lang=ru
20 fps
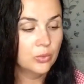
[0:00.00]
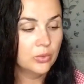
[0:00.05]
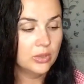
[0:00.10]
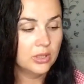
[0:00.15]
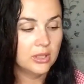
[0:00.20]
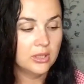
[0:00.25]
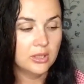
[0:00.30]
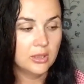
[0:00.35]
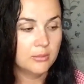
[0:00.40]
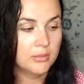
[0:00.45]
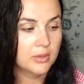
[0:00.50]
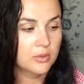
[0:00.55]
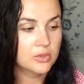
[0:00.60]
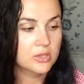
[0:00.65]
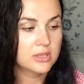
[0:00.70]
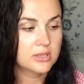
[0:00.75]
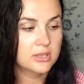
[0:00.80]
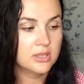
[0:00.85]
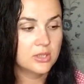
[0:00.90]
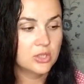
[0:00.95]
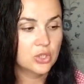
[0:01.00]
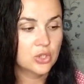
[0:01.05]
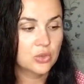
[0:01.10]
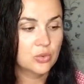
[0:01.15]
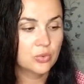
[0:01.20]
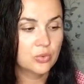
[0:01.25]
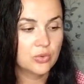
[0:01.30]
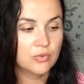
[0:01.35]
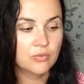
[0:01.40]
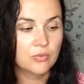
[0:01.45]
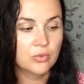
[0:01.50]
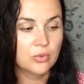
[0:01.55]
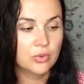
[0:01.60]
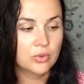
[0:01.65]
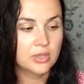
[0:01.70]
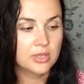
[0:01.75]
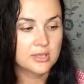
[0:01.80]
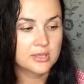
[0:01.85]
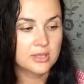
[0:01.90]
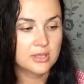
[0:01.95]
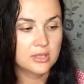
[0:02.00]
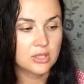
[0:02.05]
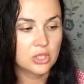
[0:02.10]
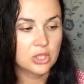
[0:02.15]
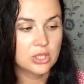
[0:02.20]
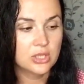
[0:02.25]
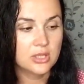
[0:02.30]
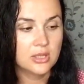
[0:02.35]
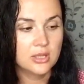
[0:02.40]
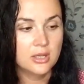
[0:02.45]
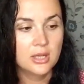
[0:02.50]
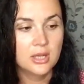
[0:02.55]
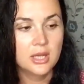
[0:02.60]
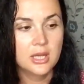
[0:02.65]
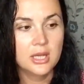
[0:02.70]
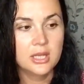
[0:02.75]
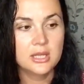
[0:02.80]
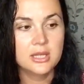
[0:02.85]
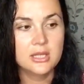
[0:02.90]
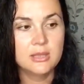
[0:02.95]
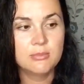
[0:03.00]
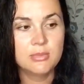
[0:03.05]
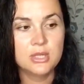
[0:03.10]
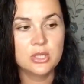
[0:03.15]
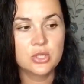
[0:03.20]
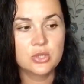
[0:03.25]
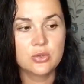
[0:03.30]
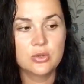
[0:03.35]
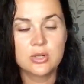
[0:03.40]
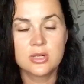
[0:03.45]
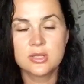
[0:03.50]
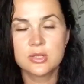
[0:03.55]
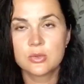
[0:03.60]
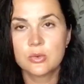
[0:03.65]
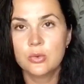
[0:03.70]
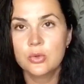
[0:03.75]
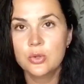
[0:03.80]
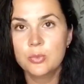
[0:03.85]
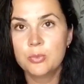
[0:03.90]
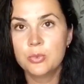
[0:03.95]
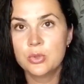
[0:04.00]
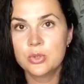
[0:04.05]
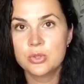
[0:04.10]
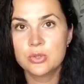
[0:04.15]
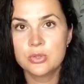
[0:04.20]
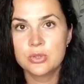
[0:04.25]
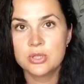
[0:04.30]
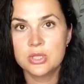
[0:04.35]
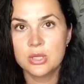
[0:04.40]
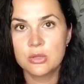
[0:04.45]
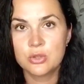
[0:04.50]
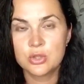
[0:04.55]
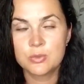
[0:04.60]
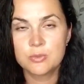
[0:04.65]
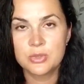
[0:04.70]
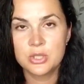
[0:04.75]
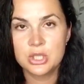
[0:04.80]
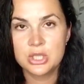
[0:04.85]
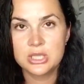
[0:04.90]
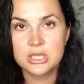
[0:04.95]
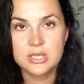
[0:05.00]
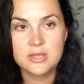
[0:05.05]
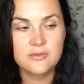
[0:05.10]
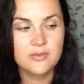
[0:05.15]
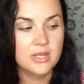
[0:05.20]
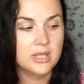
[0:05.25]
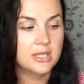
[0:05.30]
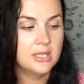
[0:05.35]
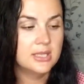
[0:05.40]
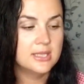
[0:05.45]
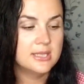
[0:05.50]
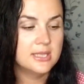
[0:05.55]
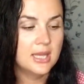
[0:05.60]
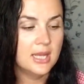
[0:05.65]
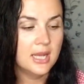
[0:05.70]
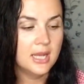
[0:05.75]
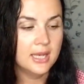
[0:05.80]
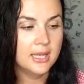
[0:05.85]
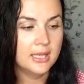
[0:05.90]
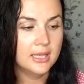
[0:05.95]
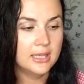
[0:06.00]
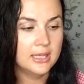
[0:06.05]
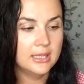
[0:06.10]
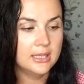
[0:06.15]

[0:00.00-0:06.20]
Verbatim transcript: И я могу сказать, что у него достаточно небольшой расход. Пользуюсь я уже почти две недели.